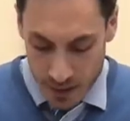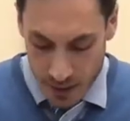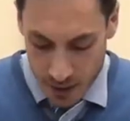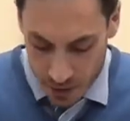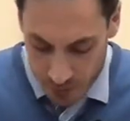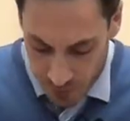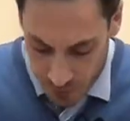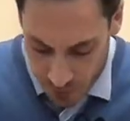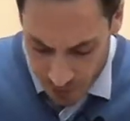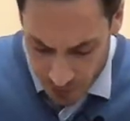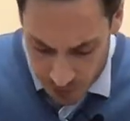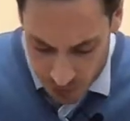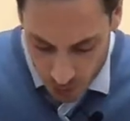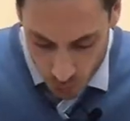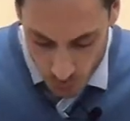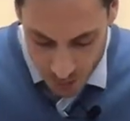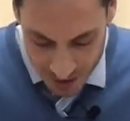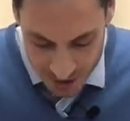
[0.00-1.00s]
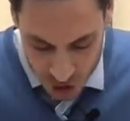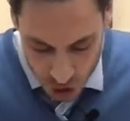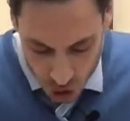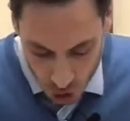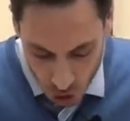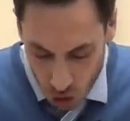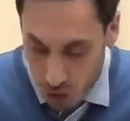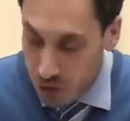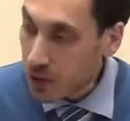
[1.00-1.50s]
Il riferimento qui è
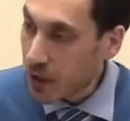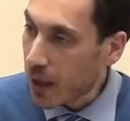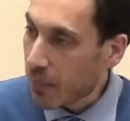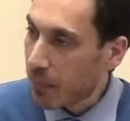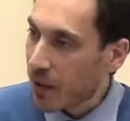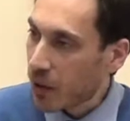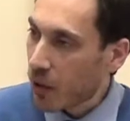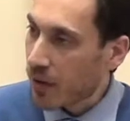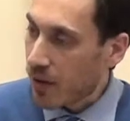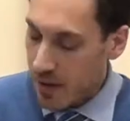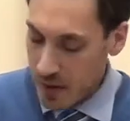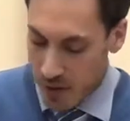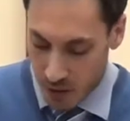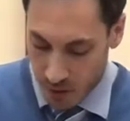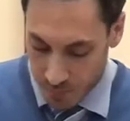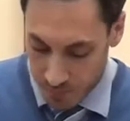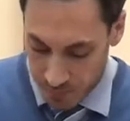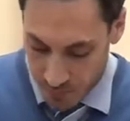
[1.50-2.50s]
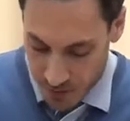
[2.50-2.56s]
l'ascolto della parola di Dio.